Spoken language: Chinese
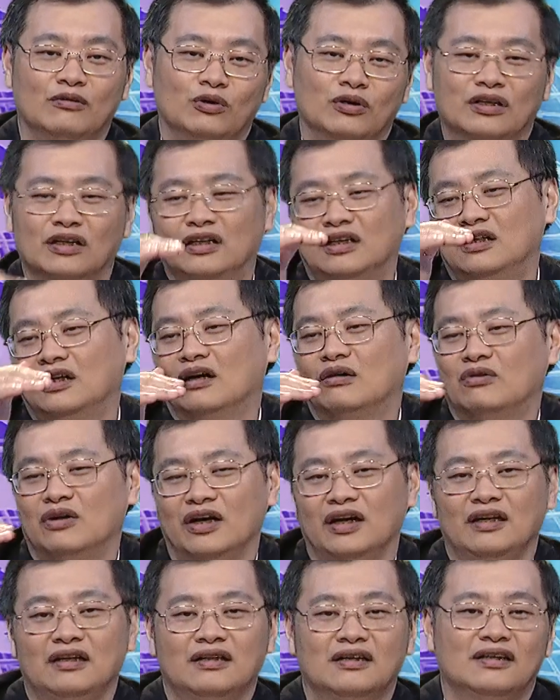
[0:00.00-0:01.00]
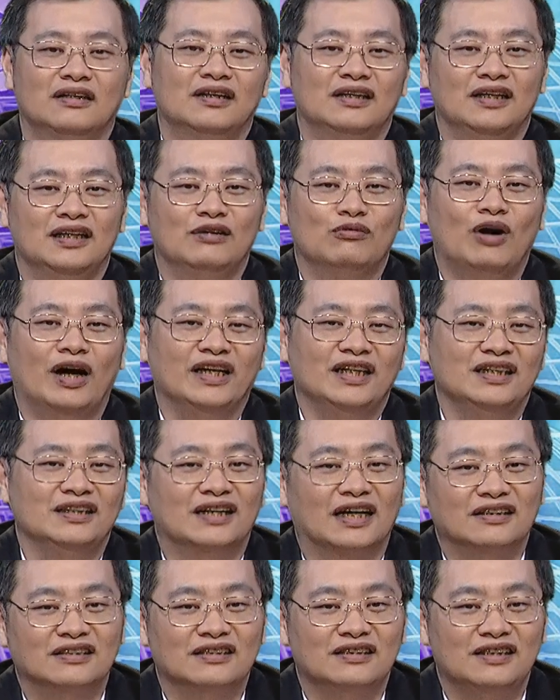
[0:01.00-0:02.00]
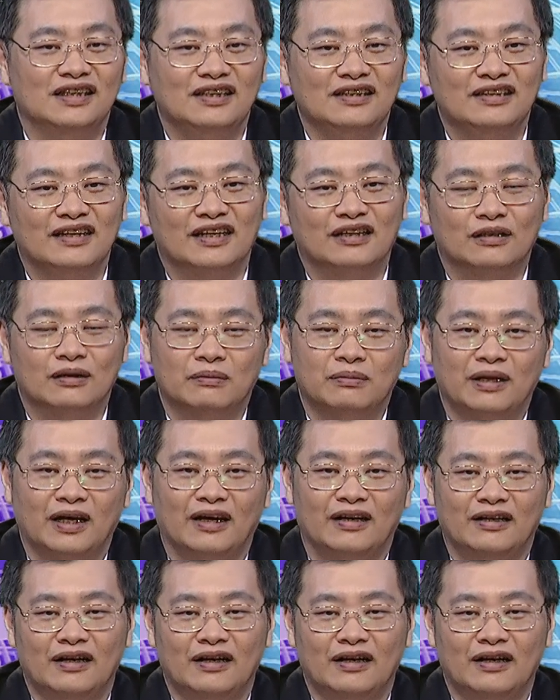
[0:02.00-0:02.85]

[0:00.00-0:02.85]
我可能认为一万一才是低点，对不对？